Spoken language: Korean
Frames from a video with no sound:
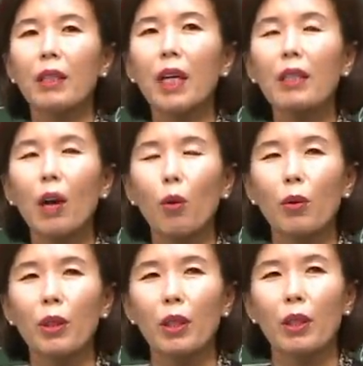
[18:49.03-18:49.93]

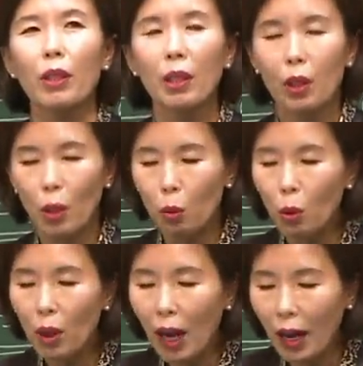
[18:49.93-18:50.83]
찾아오는
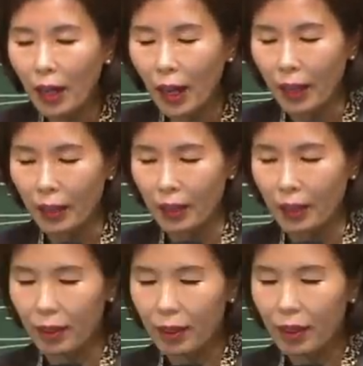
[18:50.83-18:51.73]
우리 안에 있는